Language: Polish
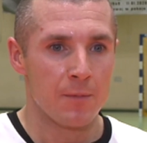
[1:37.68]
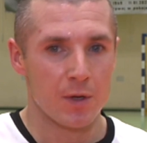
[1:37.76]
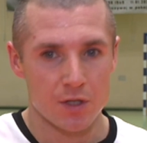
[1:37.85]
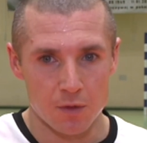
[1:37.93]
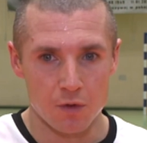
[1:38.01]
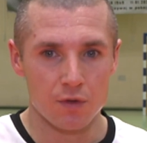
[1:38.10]

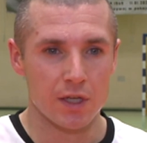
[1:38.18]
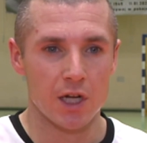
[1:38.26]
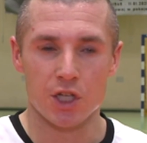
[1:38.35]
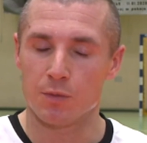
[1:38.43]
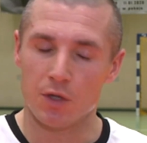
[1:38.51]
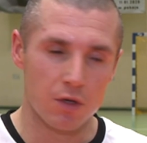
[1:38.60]
pierwszą rundę
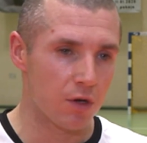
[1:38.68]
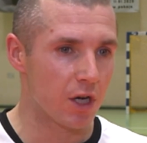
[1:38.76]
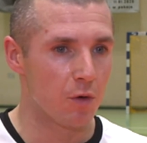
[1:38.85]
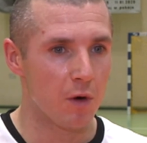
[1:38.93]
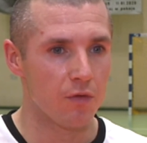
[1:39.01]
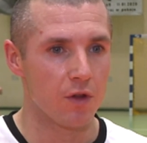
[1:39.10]
graliśmy tylko
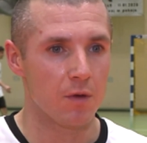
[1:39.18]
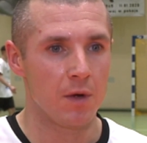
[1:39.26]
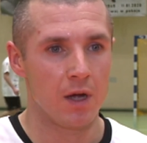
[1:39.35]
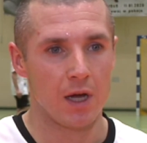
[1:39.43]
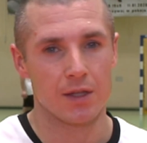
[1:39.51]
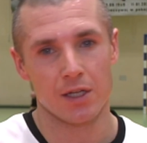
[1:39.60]
grę umowną,
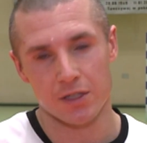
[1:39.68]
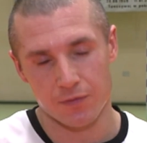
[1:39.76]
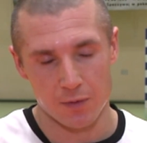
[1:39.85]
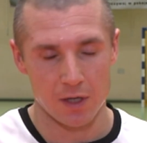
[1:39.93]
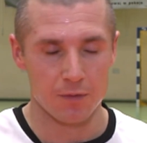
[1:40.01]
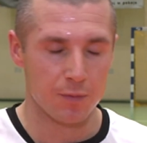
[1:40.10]
a
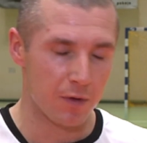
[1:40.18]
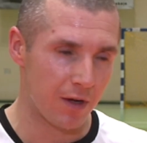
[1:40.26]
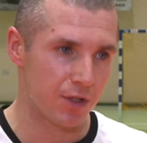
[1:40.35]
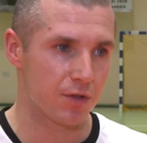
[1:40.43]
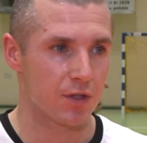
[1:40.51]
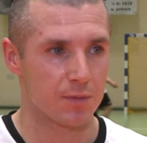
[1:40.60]
teraz chcemy
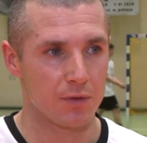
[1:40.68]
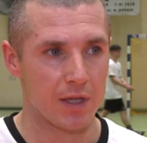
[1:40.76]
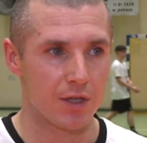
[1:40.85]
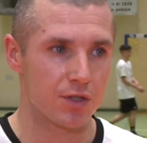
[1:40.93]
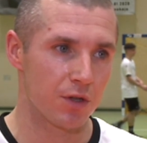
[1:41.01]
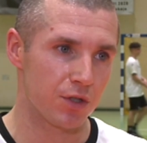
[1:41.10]
wprowadzić trochę
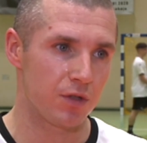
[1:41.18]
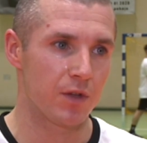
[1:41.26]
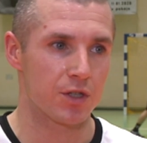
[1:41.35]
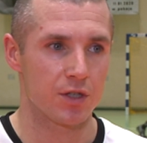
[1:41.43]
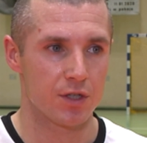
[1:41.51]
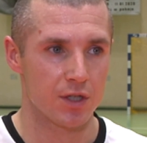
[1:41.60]
spontaniczności w
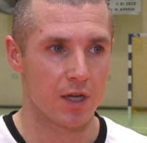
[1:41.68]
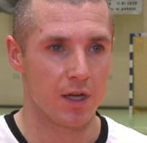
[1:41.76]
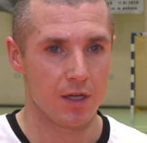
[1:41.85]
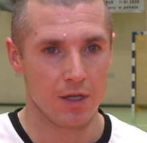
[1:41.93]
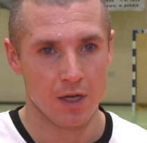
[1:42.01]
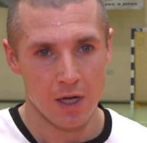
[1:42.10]
naszej
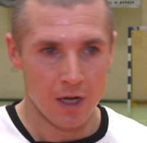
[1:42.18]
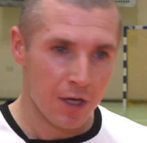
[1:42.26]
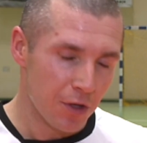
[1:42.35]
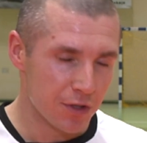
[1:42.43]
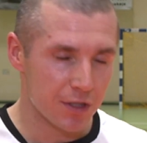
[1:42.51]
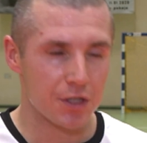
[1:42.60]
grze i,
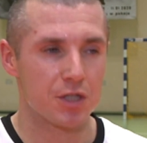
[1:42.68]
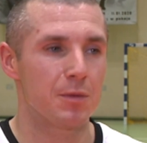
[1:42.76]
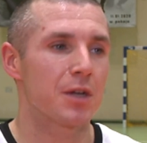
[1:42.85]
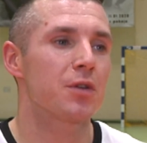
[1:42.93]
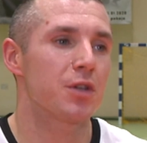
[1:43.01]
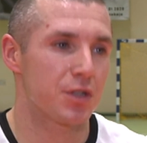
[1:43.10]
no i zobaczymy
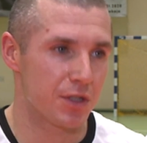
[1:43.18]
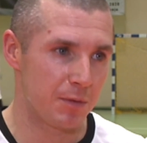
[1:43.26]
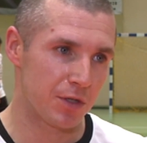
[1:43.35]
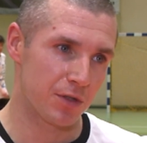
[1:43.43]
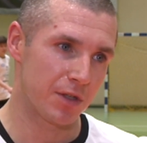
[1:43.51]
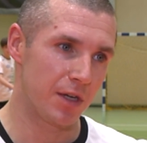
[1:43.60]
jak to jeszcze z
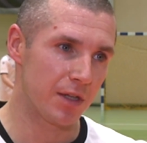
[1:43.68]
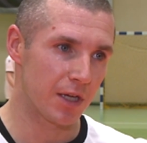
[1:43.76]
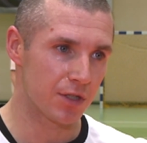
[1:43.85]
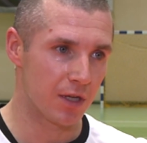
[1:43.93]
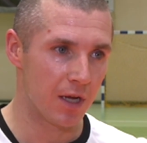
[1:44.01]
miesiąc gry, także.